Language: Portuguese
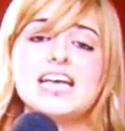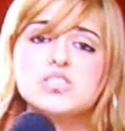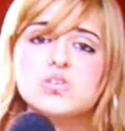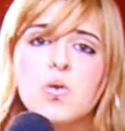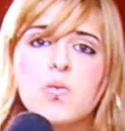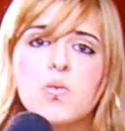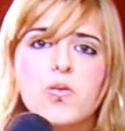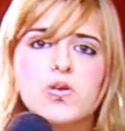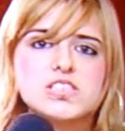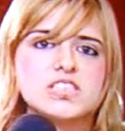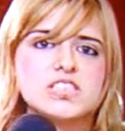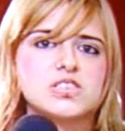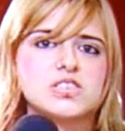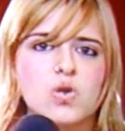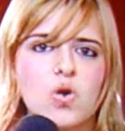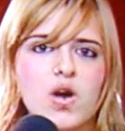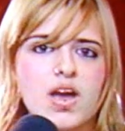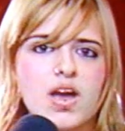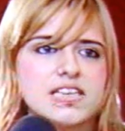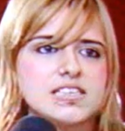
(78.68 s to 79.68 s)
Nas
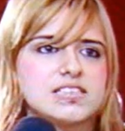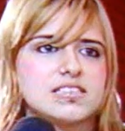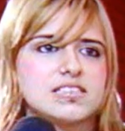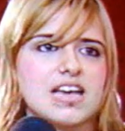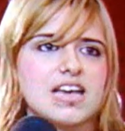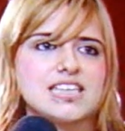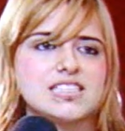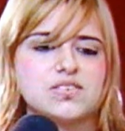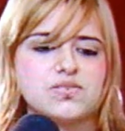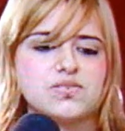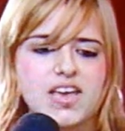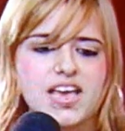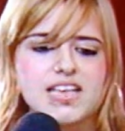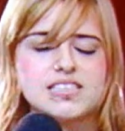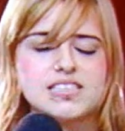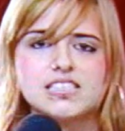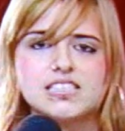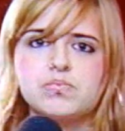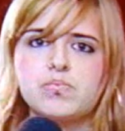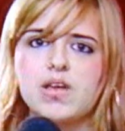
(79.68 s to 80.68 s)
composições, às
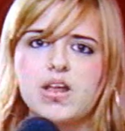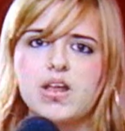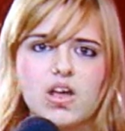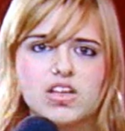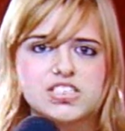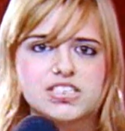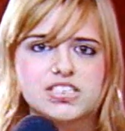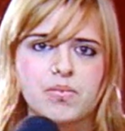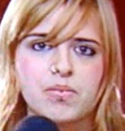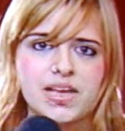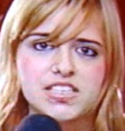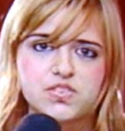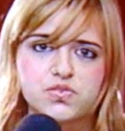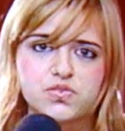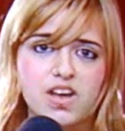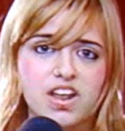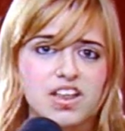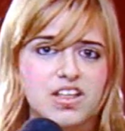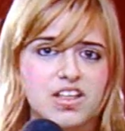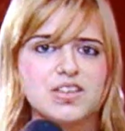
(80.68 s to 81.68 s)
vezes,
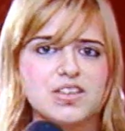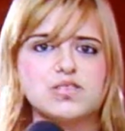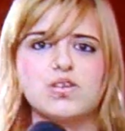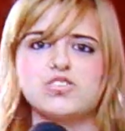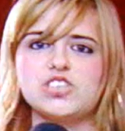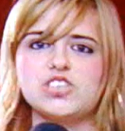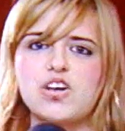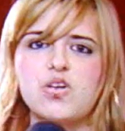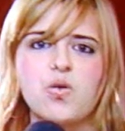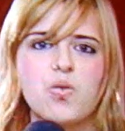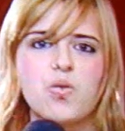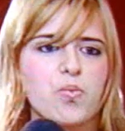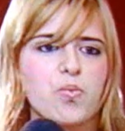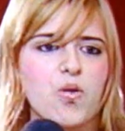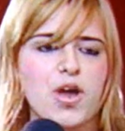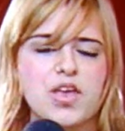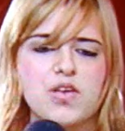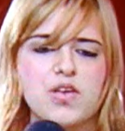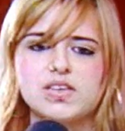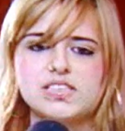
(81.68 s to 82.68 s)
melodicamente falando, eu já
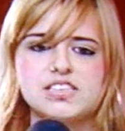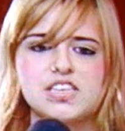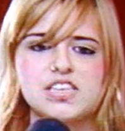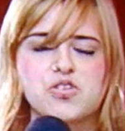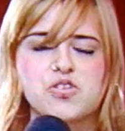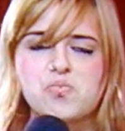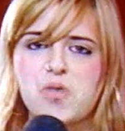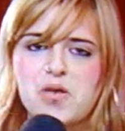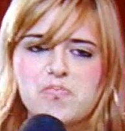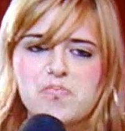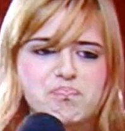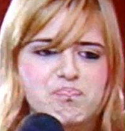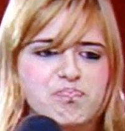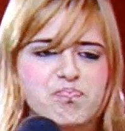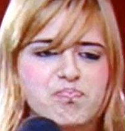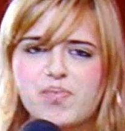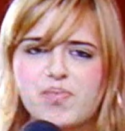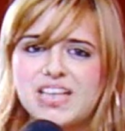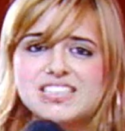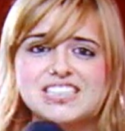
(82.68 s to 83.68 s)
componho, assim, uma,
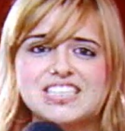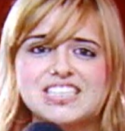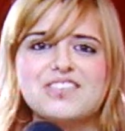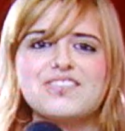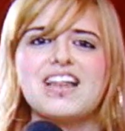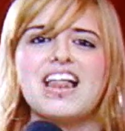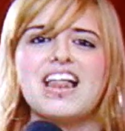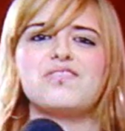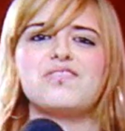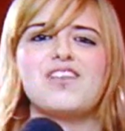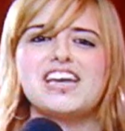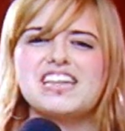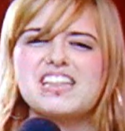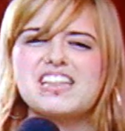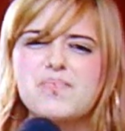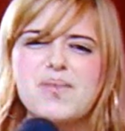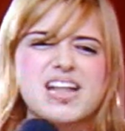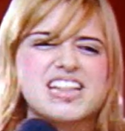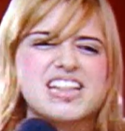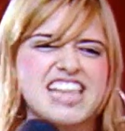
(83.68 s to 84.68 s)
pensando na
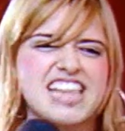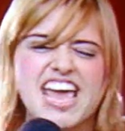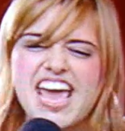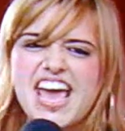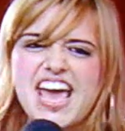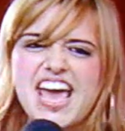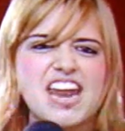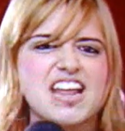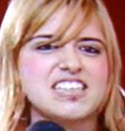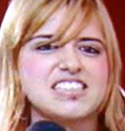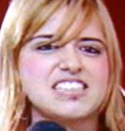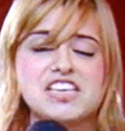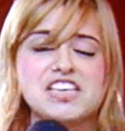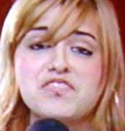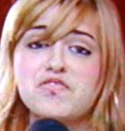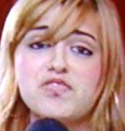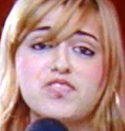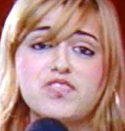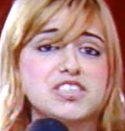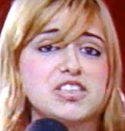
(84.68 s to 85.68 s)
levada da batera,
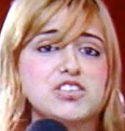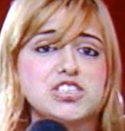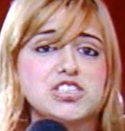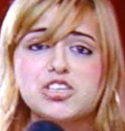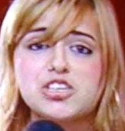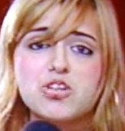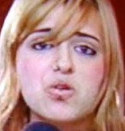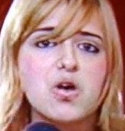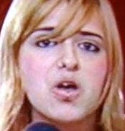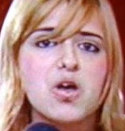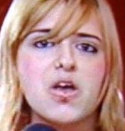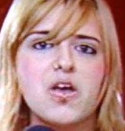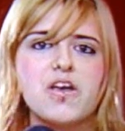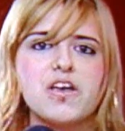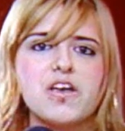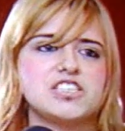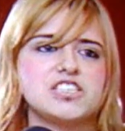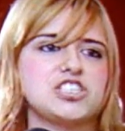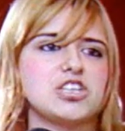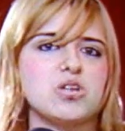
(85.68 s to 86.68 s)
assim, fazer estilo,
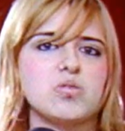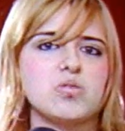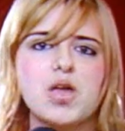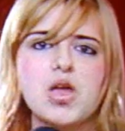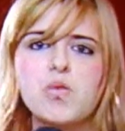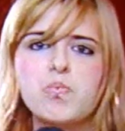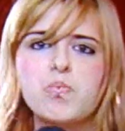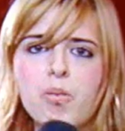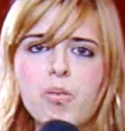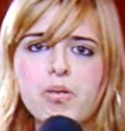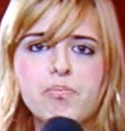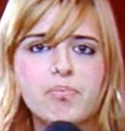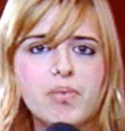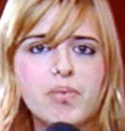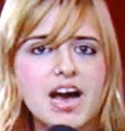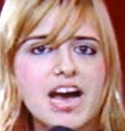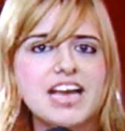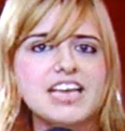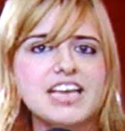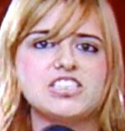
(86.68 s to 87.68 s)
estilo meio pop
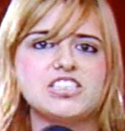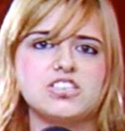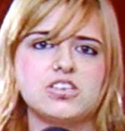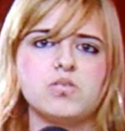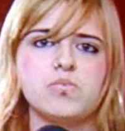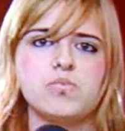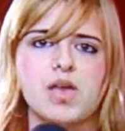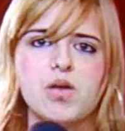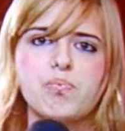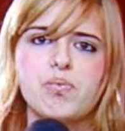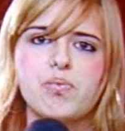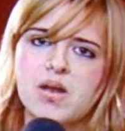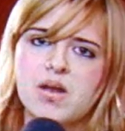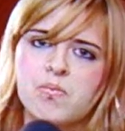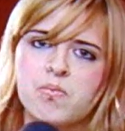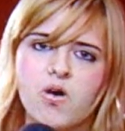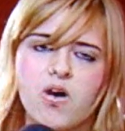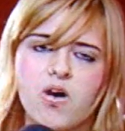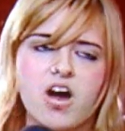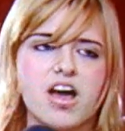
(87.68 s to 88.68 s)
punk, estilo meio
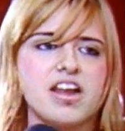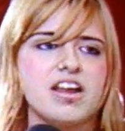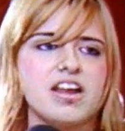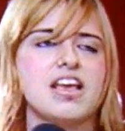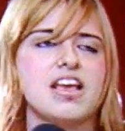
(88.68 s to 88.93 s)
paramore.